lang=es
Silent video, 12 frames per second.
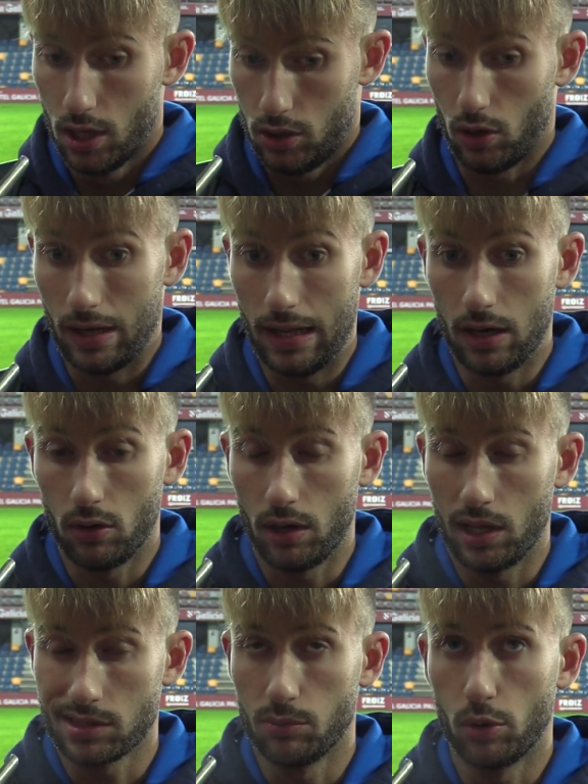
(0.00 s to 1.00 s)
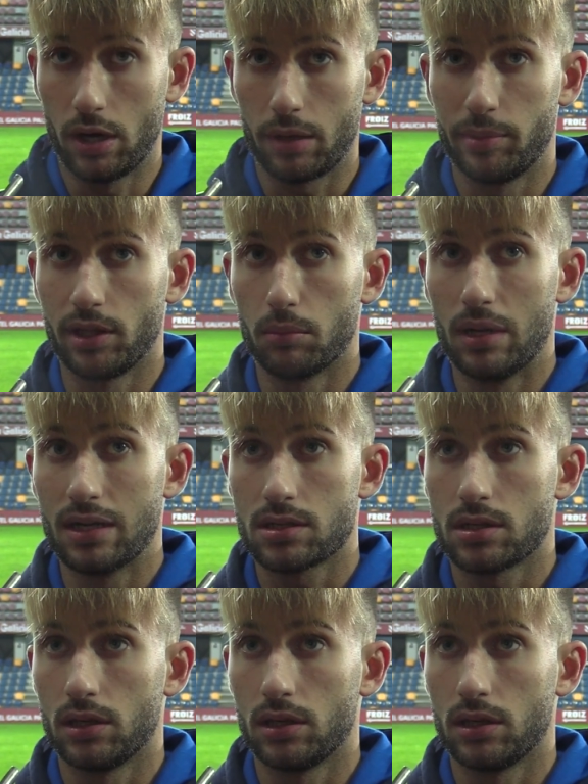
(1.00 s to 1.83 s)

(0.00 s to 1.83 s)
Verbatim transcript: y ojalá, ojalá se pueda repetir más.